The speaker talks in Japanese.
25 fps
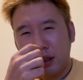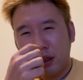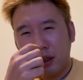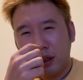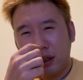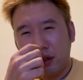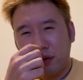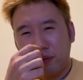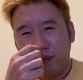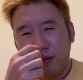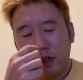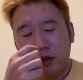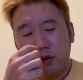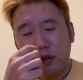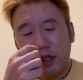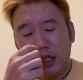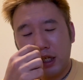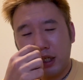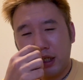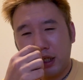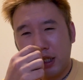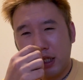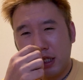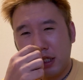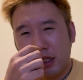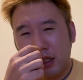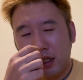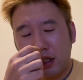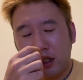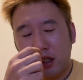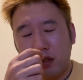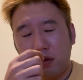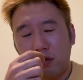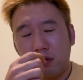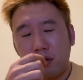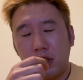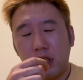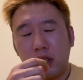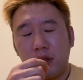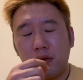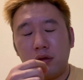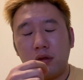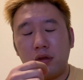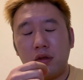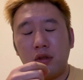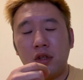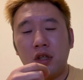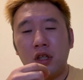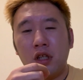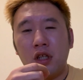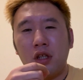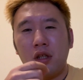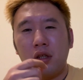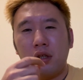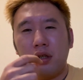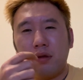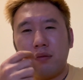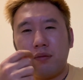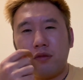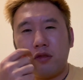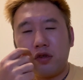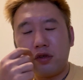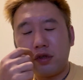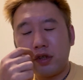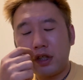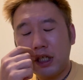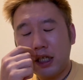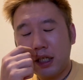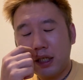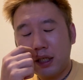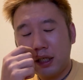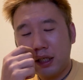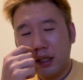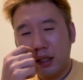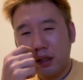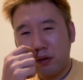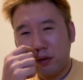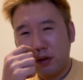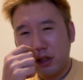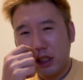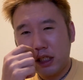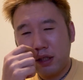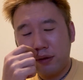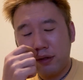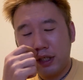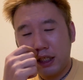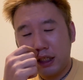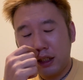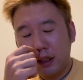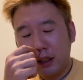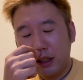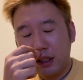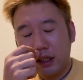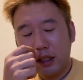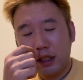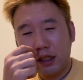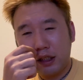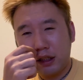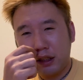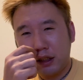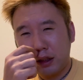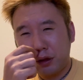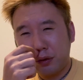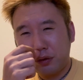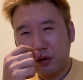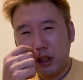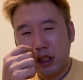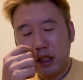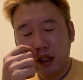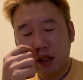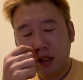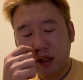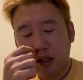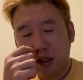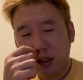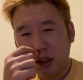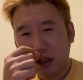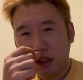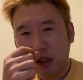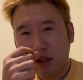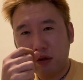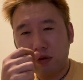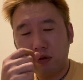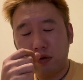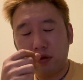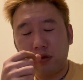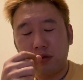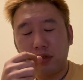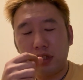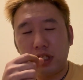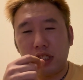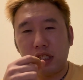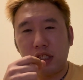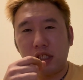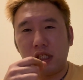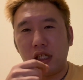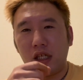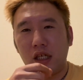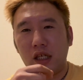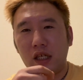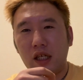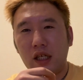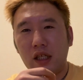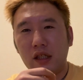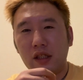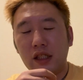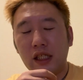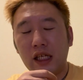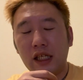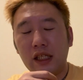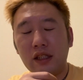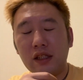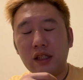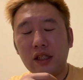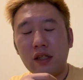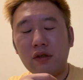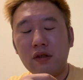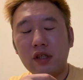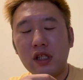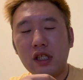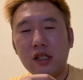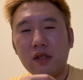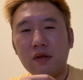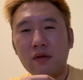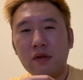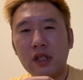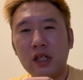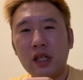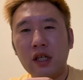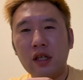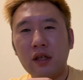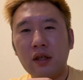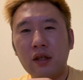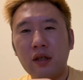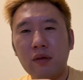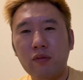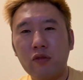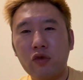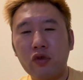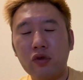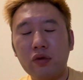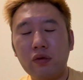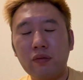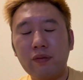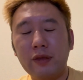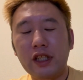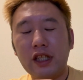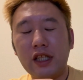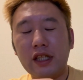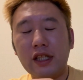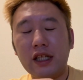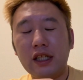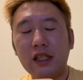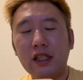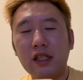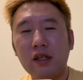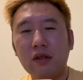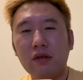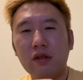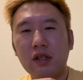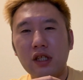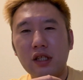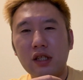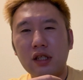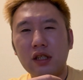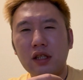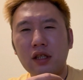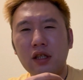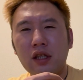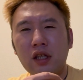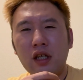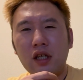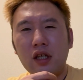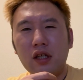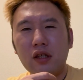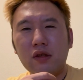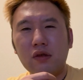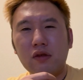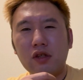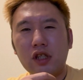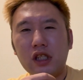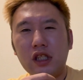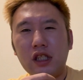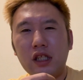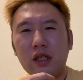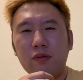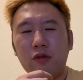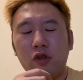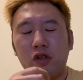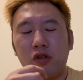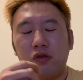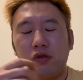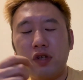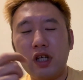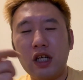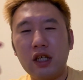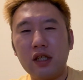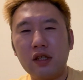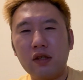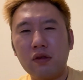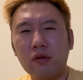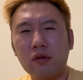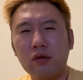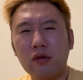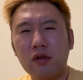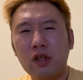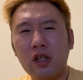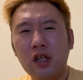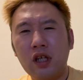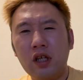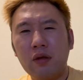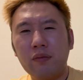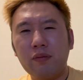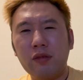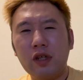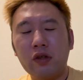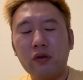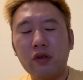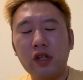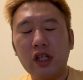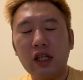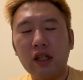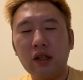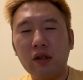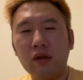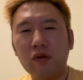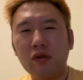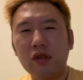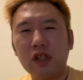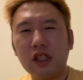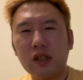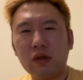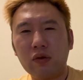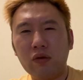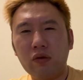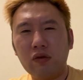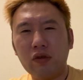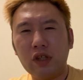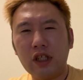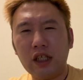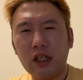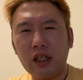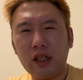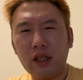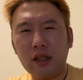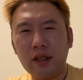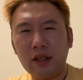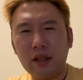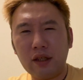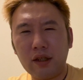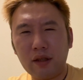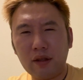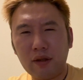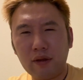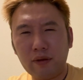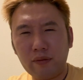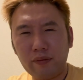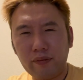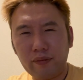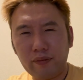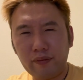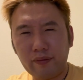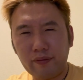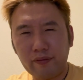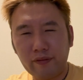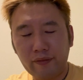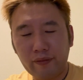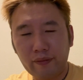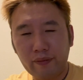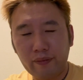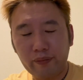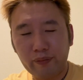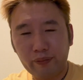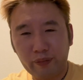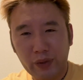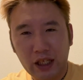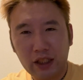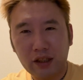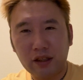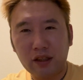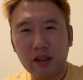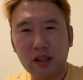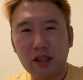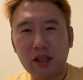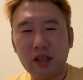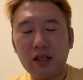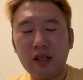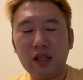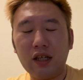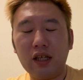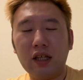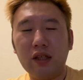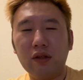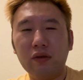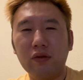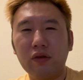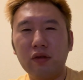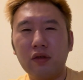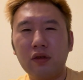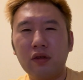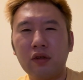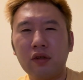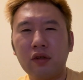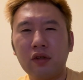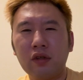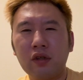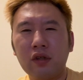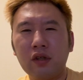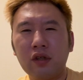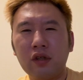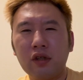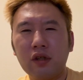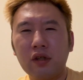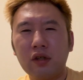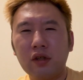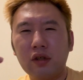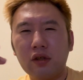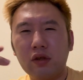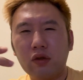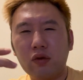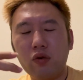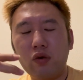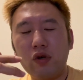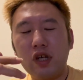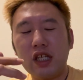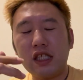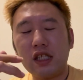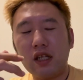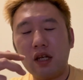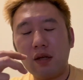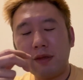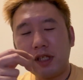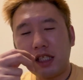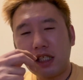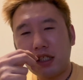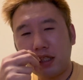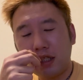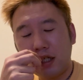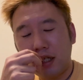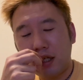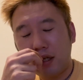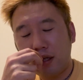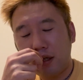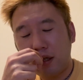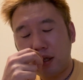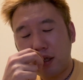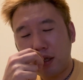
あのペロリアンがですね昨日あの僕があのシャワー上がった後にすごくですね泣いてんですよね僕を見て泣いてるんですそして僕はそのペロリアンの思考がバッてあの投影されまして